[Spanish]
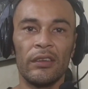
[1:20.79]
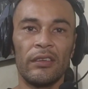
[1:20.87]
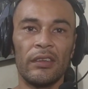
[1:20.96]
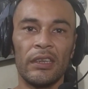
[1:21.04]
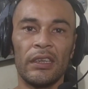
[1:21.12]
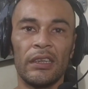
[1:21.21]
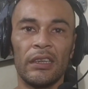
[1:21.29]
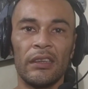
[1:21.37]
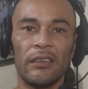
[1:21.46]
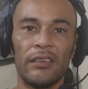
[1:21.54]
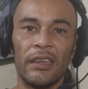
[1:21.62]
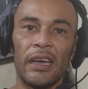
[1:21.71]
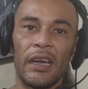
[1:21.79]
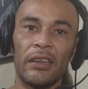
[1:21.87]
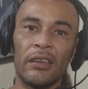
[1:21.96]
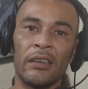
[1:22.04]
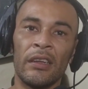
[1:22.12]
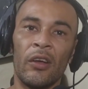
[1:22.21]
si
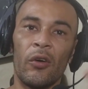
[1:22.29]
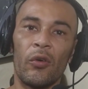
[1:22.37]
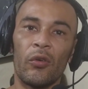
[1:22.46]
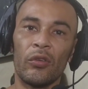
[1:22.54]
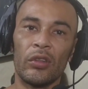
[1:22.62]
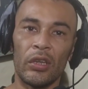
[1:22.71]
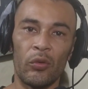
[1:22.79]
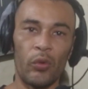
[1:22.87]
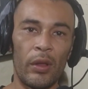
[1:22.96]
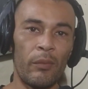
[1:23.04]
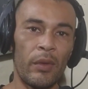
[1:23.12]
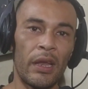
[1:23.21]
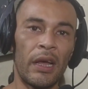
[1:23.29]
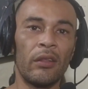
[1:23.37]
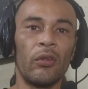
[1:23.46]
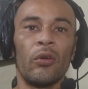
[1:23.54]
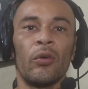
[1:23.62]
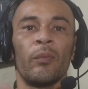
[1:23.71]
sigan o continúen
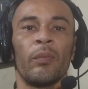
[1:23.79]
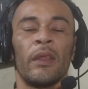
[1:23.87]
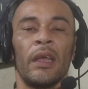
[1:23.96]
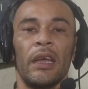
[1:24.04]
mirándolo.